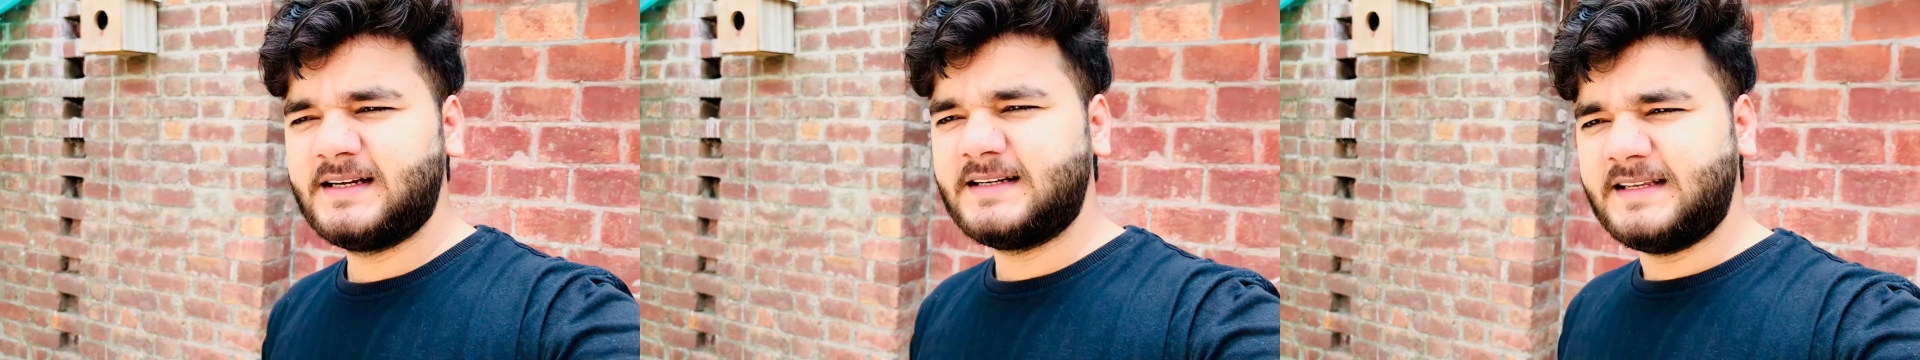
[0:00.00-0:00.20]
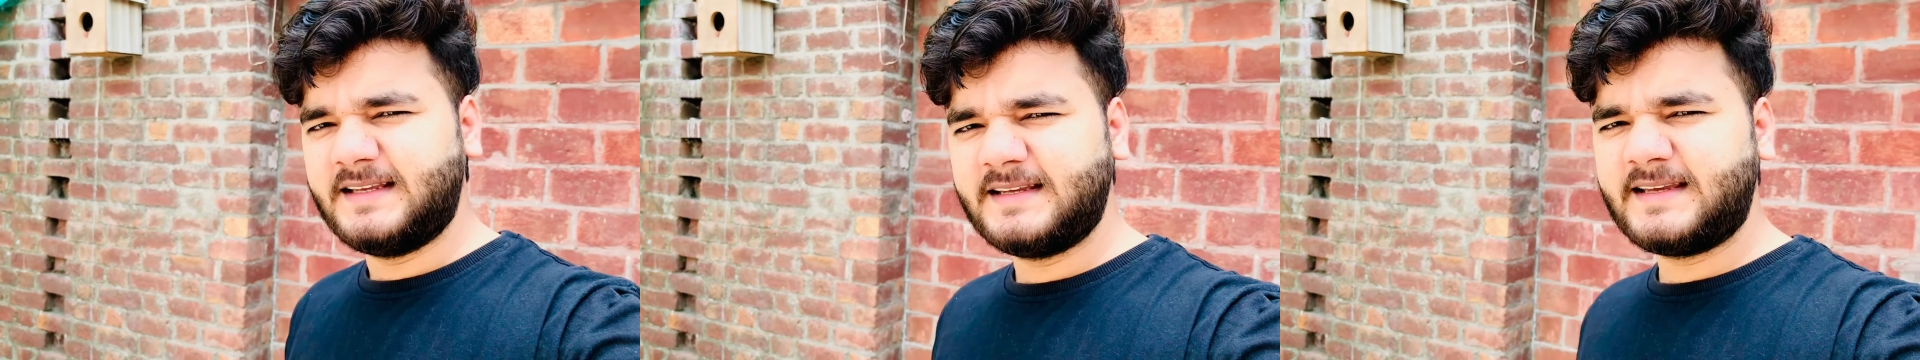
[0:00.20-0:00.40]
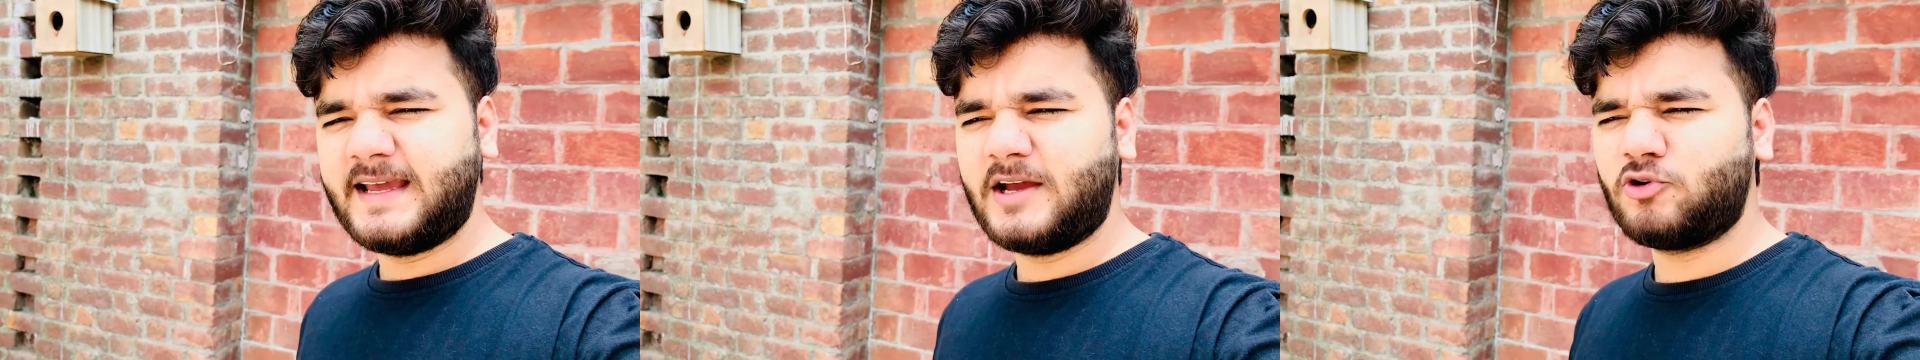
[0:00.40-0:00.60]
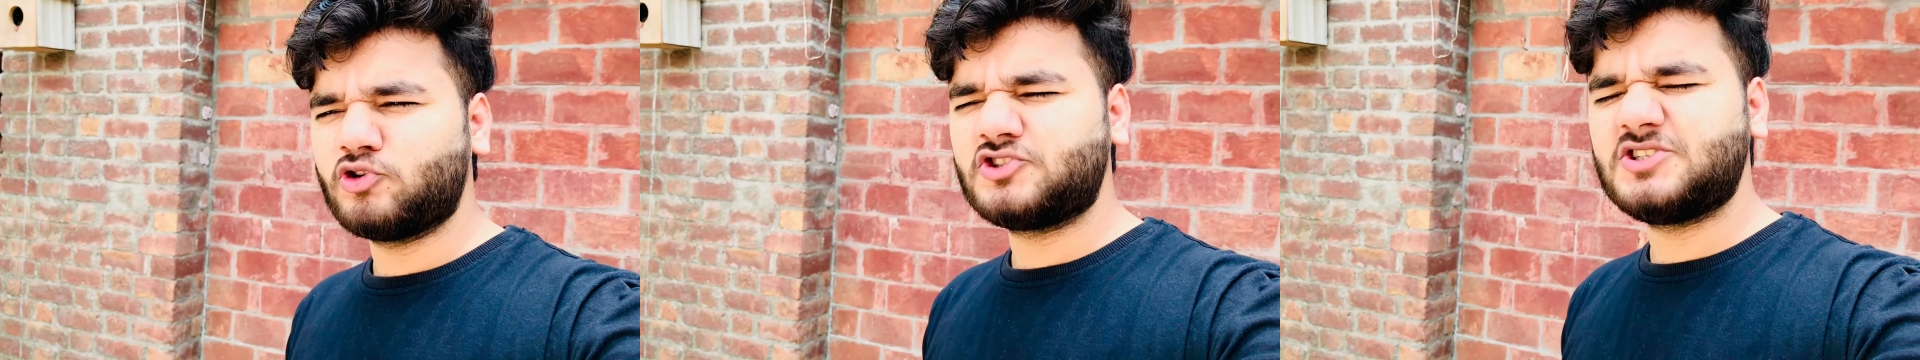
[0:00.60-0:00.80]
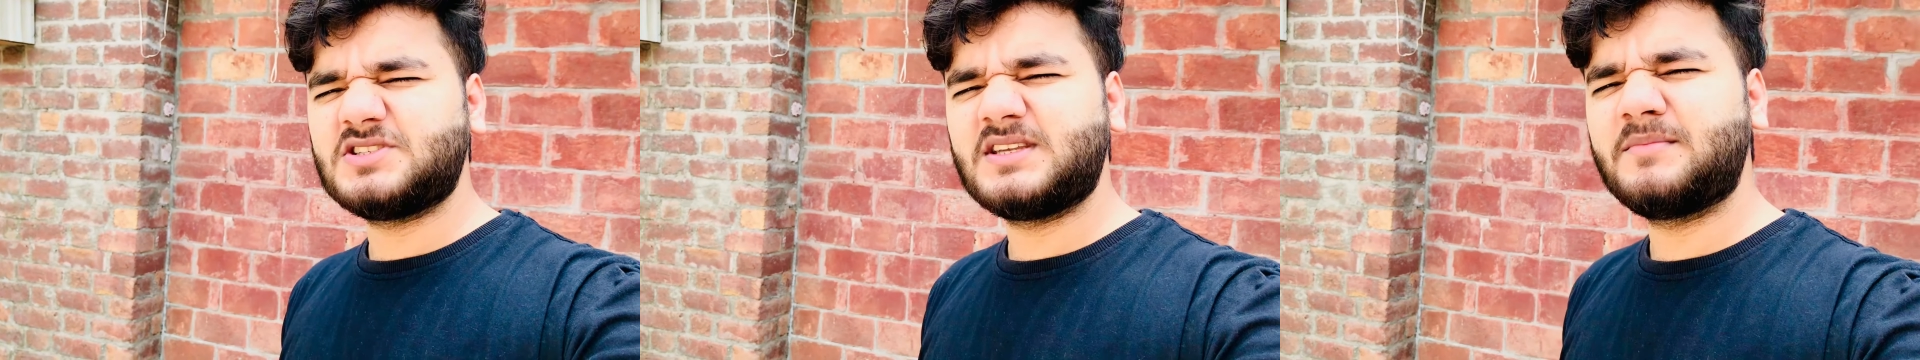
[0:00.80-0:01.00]
ठीक है कुछ
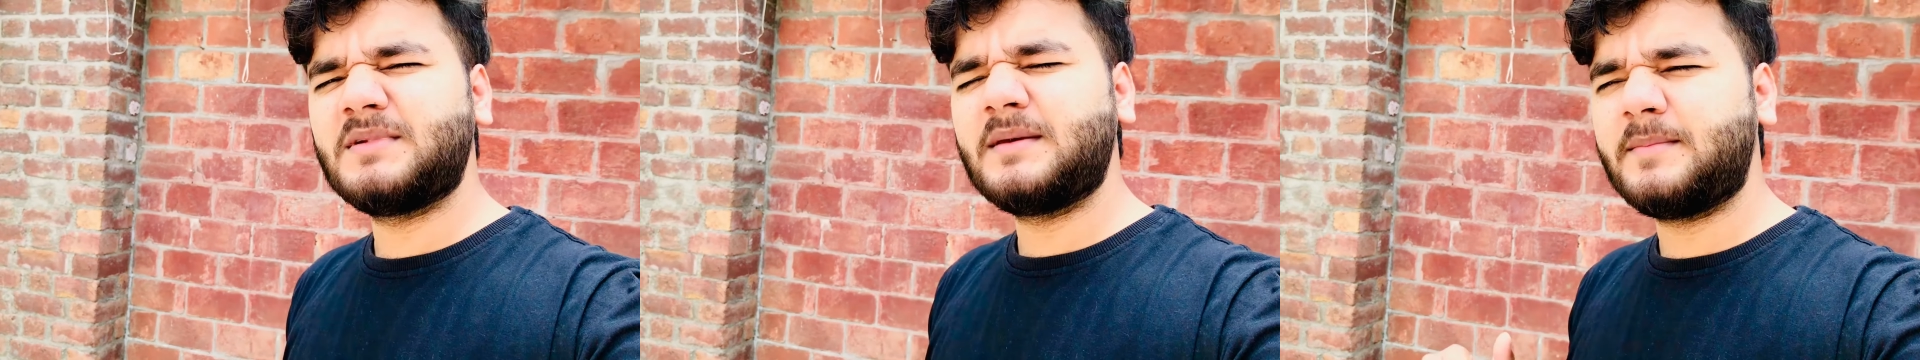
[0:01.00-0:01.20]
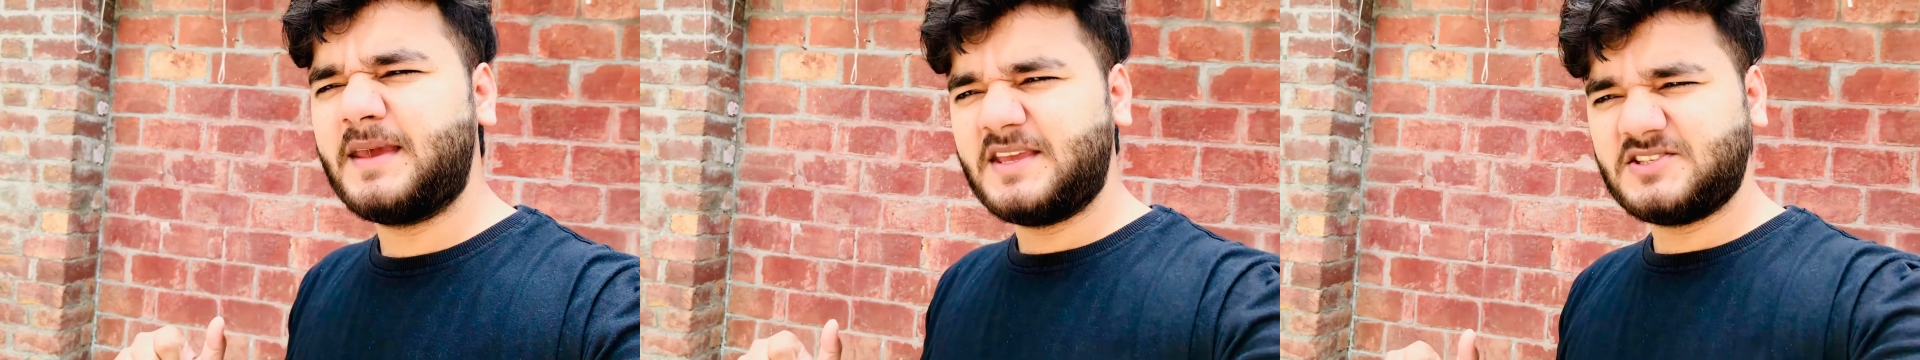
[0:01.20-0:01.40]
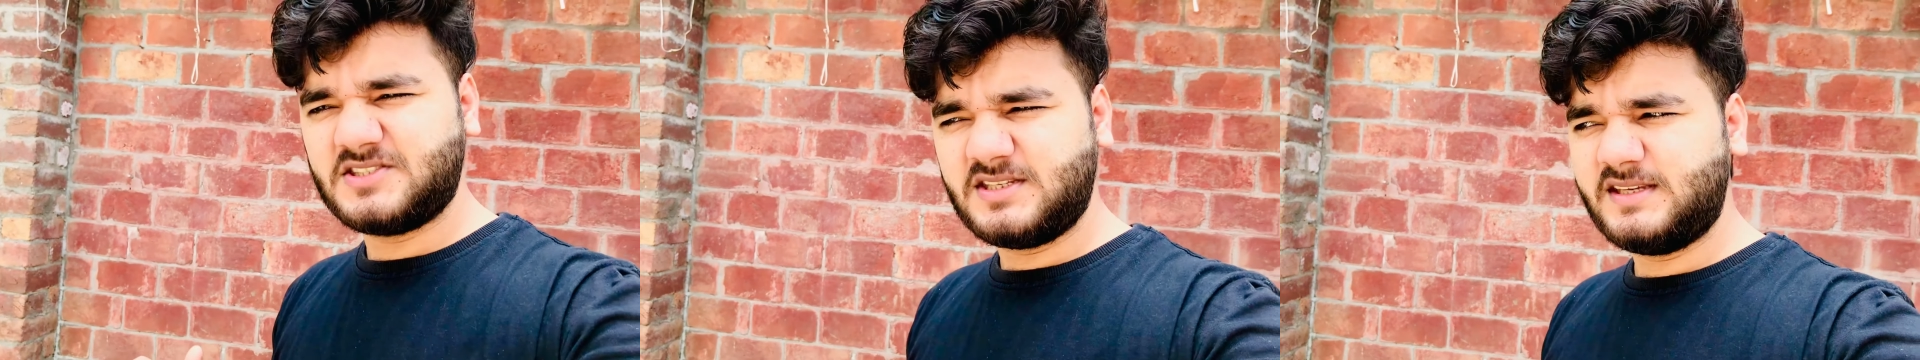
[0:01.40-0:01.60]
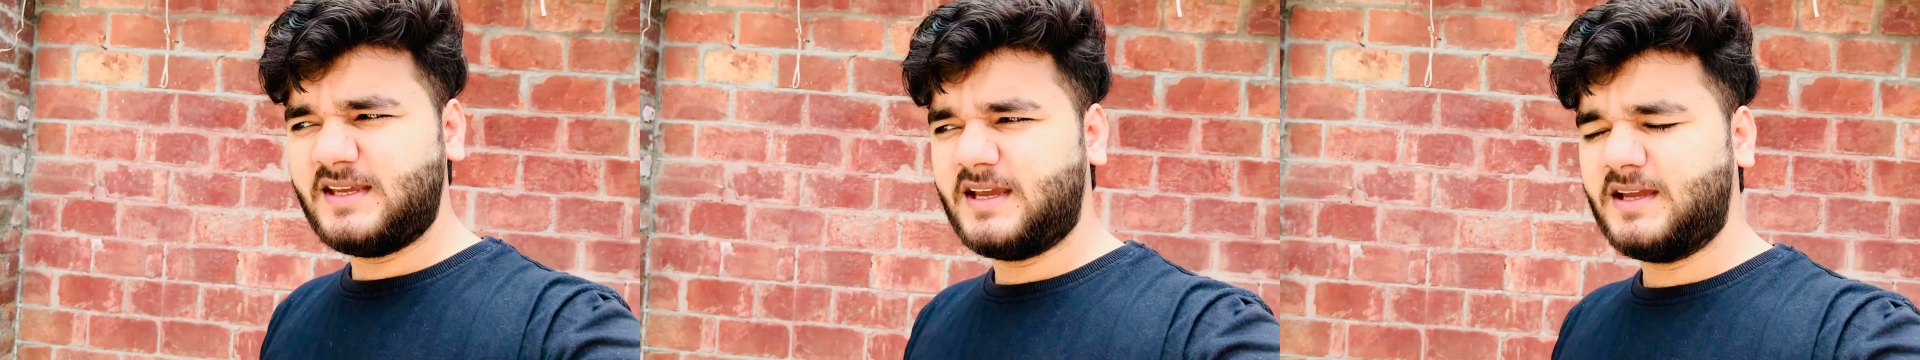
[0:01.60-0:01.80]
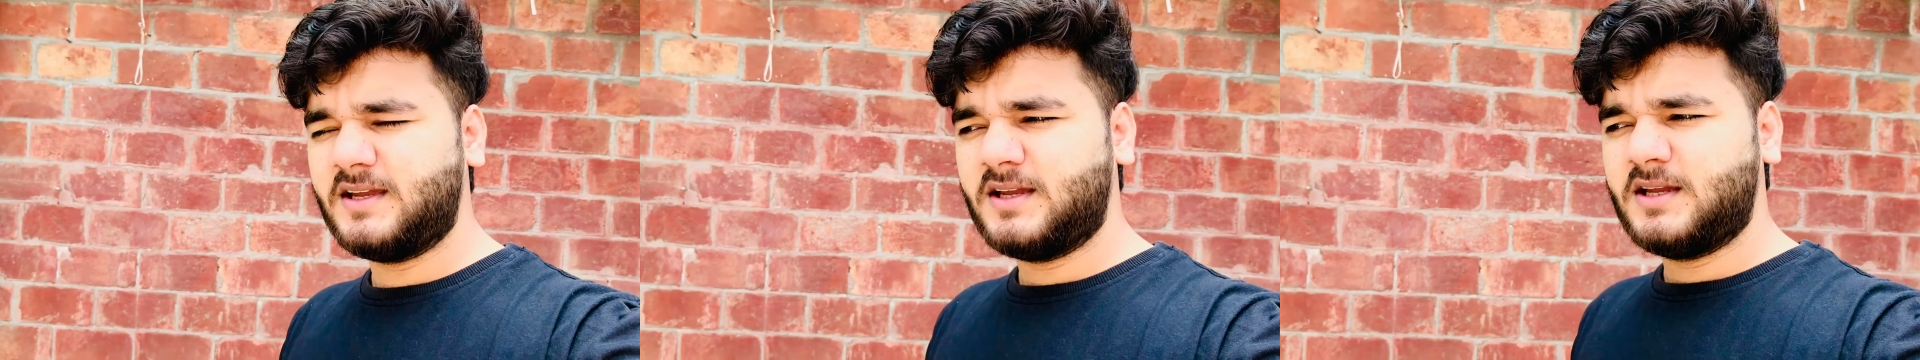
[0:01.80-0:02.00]
चीज़ें हमने बेच दी हैं